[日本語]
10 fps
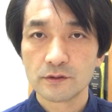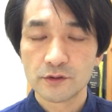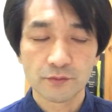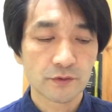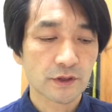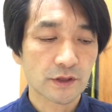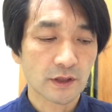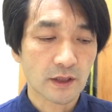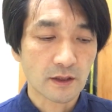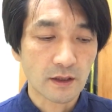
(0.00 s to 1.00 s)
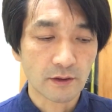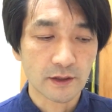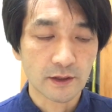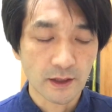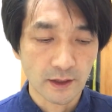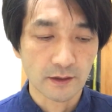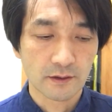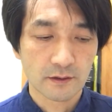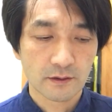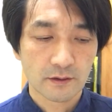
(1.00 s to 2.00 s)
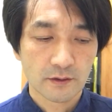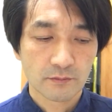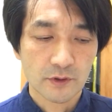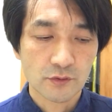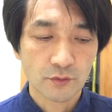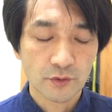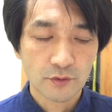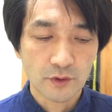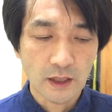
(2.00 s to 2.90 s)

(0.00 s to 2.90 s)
自分自身が変わりたい、そういう